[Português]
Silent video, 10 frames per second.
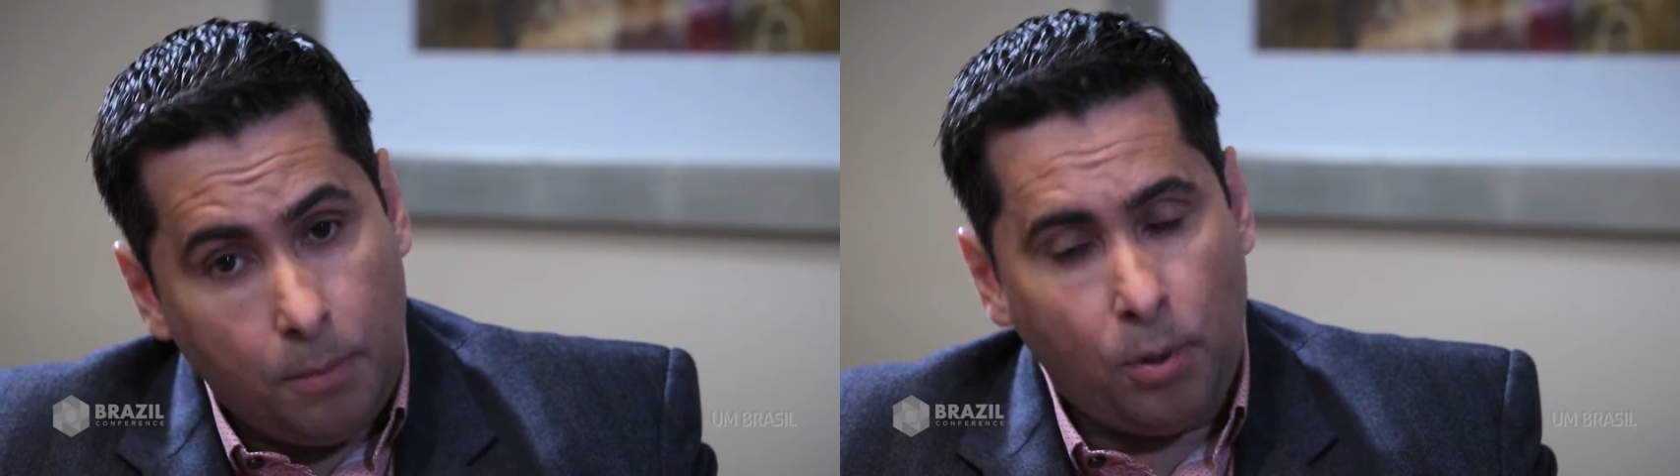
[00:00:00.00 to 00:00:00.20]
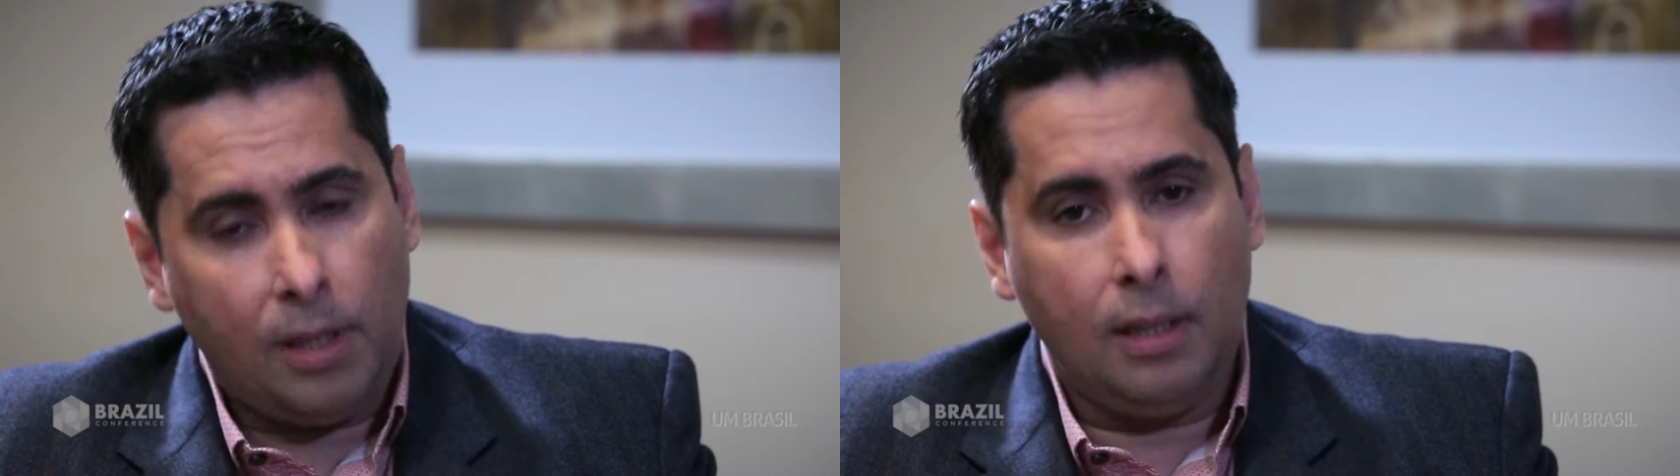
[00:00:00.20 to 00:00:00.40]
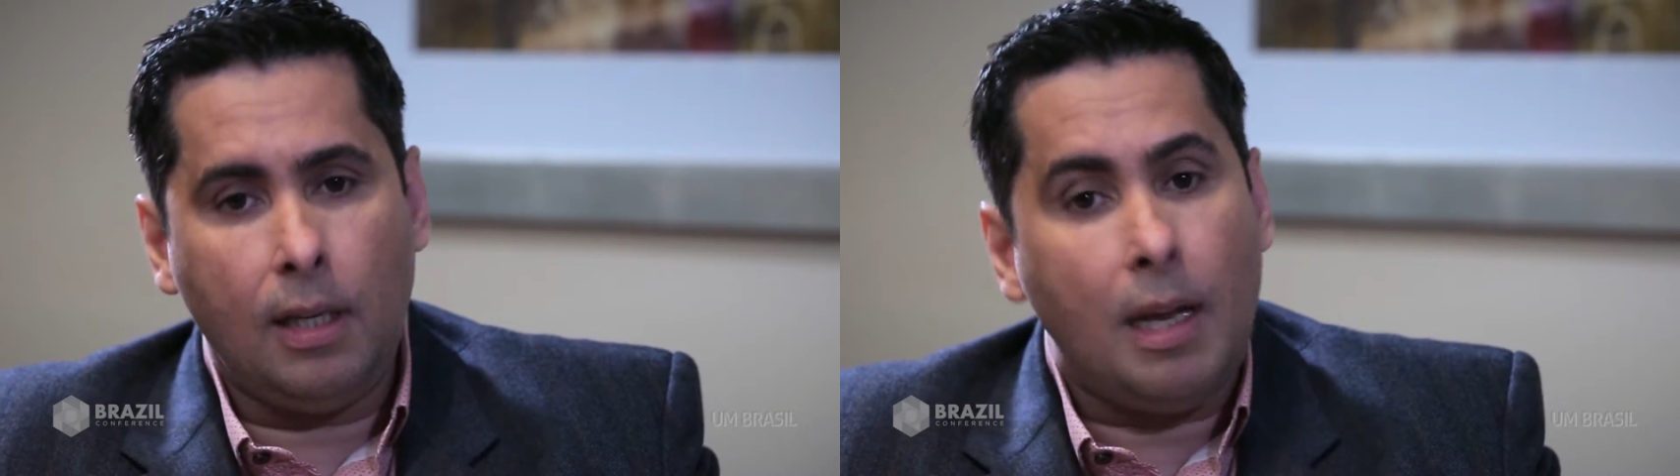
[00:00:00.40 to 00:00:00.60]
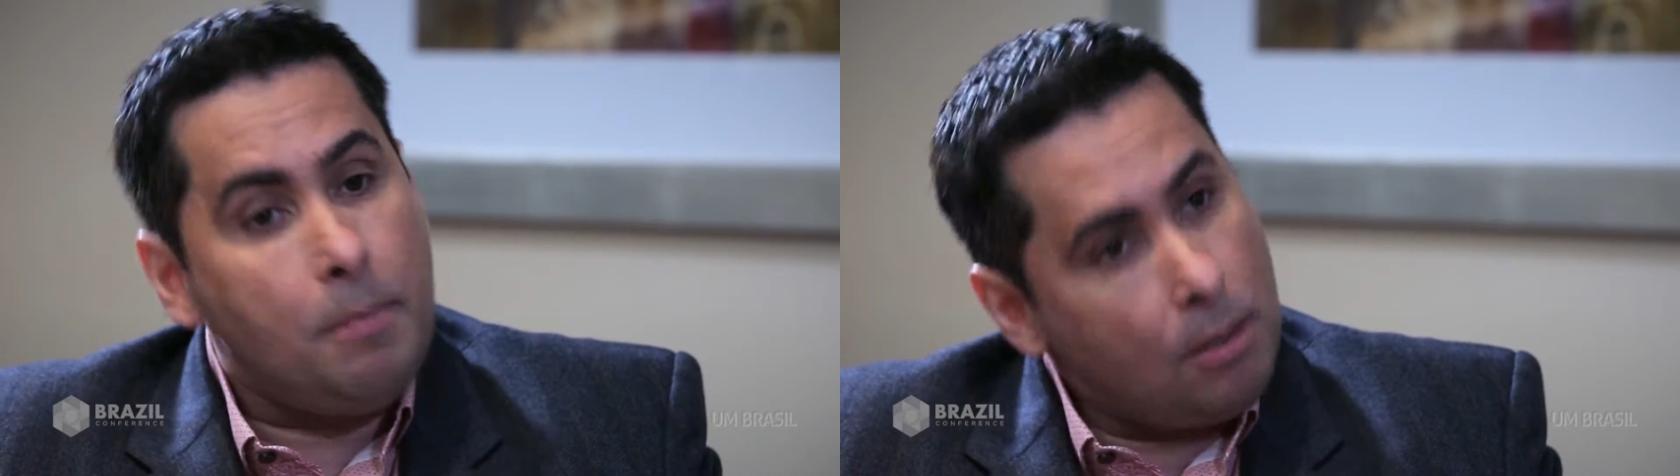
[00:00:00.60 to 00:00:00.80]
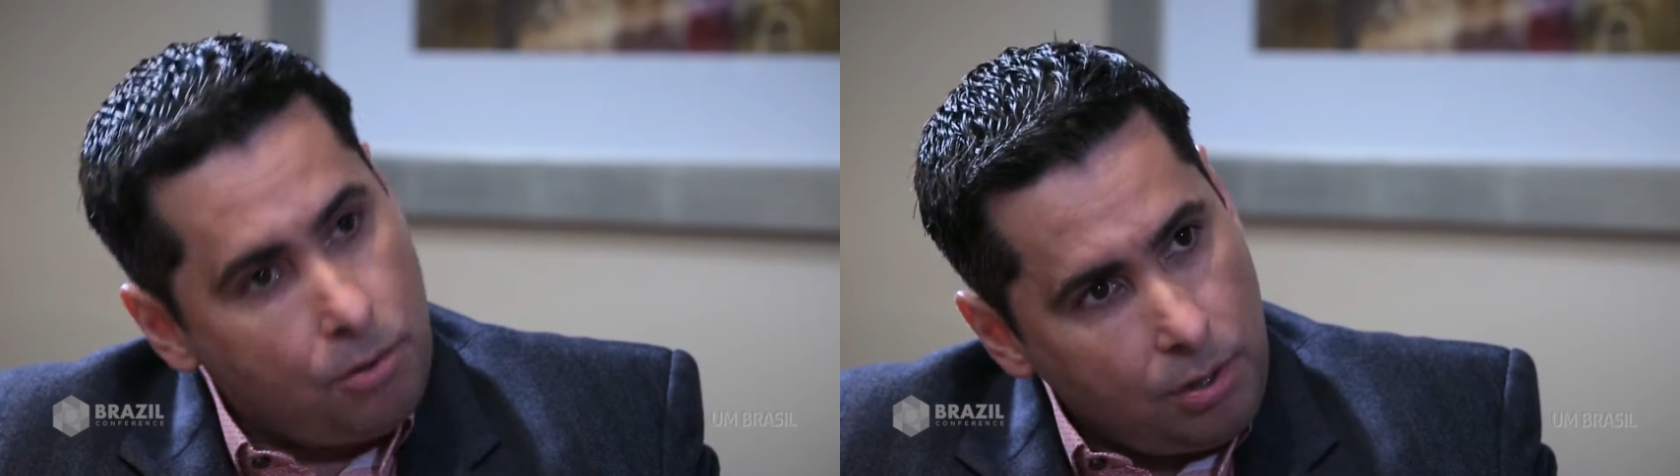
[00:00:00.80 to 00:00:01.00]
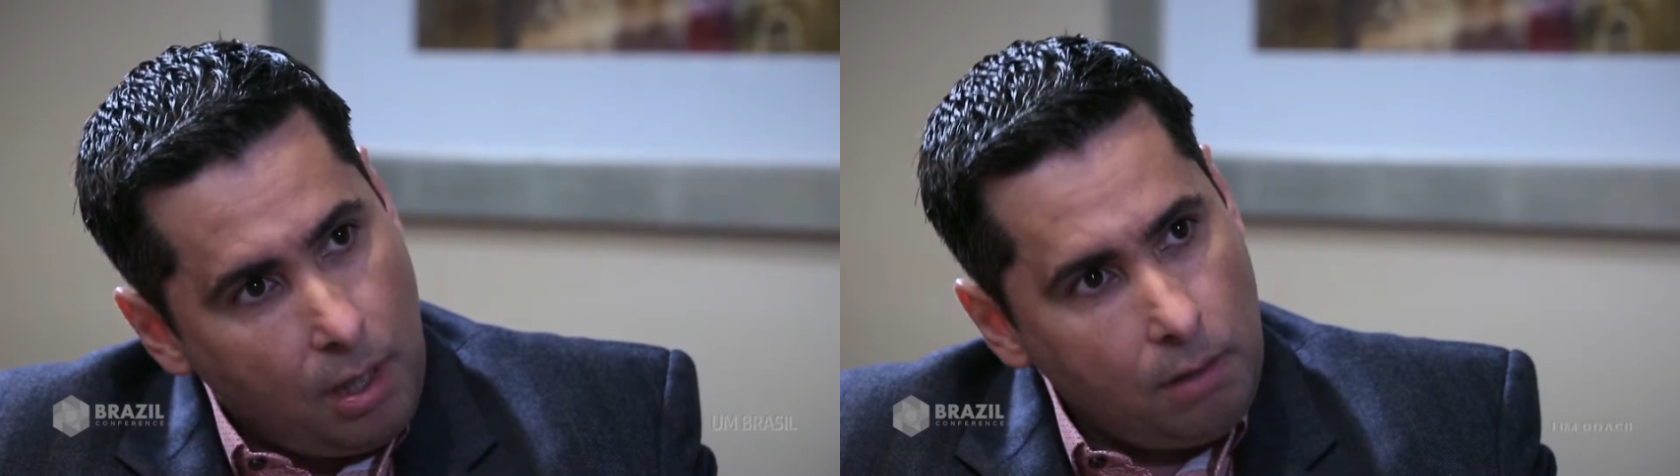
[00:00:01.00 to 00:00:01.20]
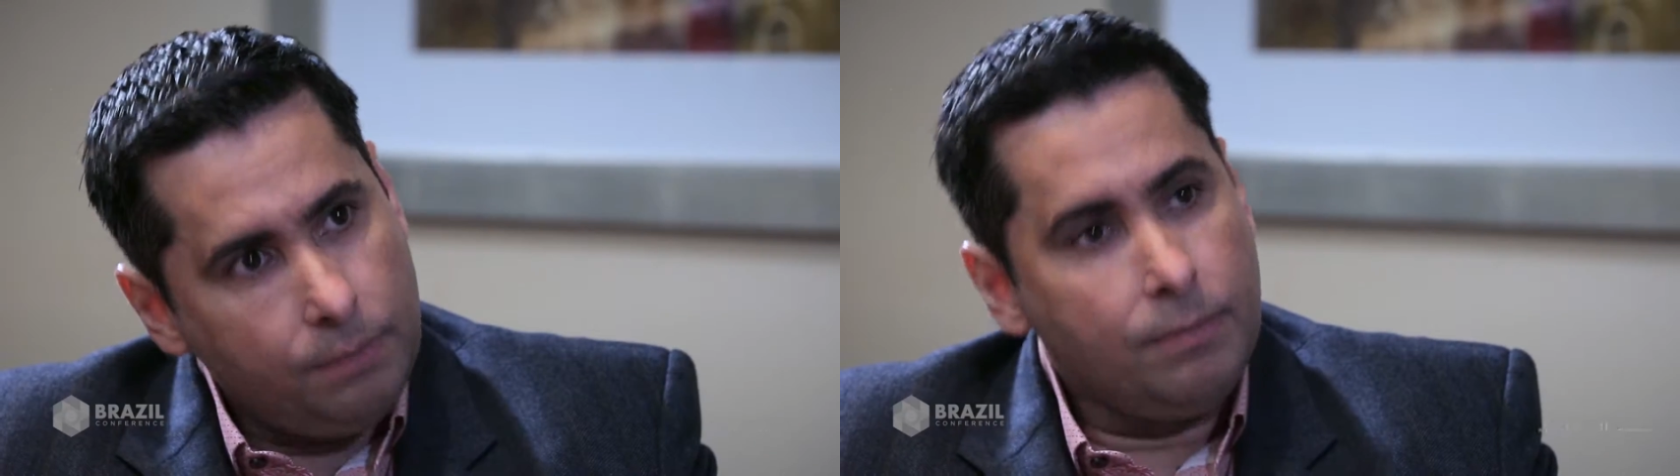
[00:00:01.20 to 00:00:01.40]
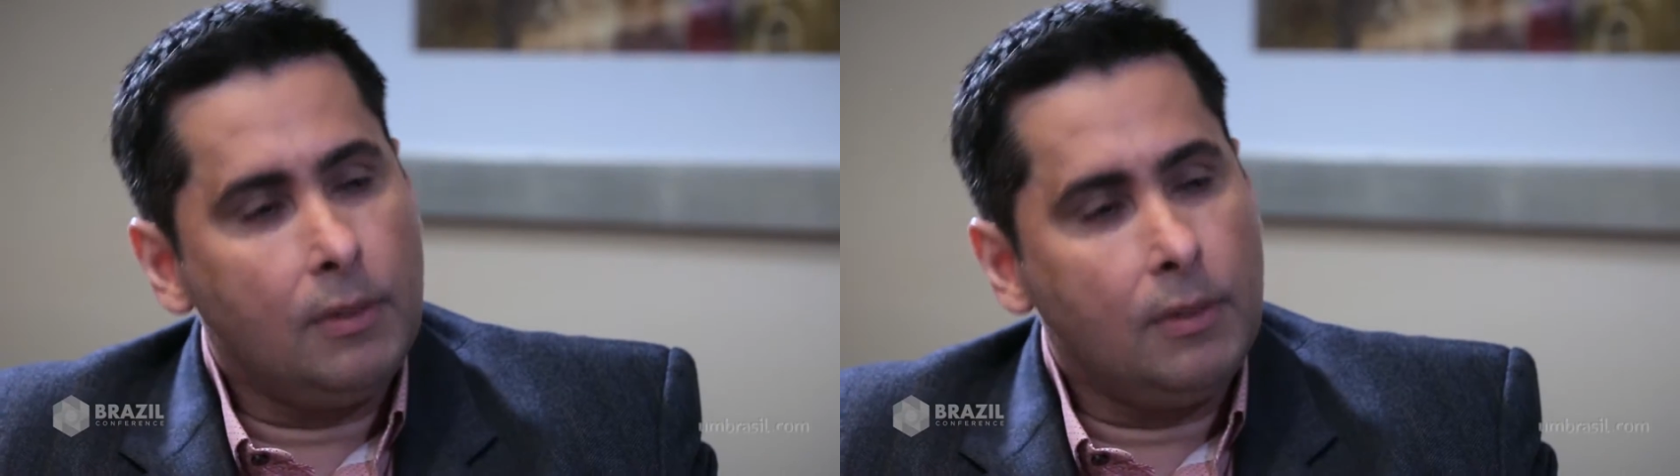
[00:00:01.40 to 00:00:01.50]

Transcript: porque ele ganha menos dinheiro,